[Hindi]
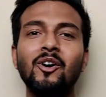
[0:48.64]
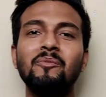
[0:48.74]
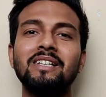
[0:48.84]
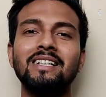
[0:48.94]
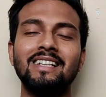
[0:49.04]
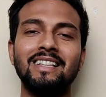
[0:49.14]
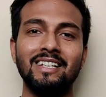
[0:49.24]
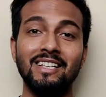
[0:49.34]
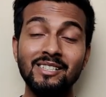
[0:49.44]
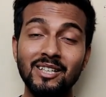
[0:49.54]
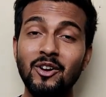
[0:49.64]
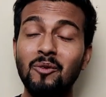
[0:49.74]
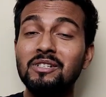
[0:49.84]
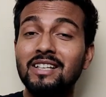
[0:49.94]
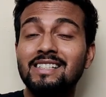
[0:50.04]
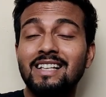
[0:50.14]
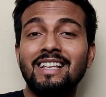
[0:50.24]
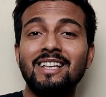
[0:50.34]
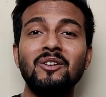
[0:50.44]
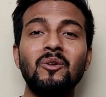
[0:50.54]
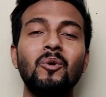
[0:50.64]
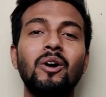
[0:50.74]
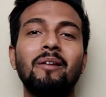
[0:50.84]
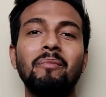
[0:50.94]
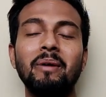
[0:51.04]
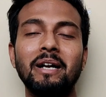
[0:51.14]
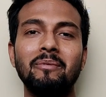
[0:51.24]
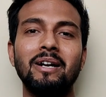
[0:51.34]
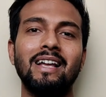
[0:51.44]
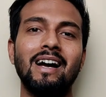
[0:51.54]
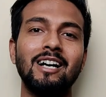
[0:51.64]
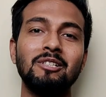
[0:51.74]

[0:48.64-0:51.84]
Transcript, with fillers: इस ई कॉमर्स के चलते इस ई कॉमर्स के चलते ही लोग घर पे बैठे बैठे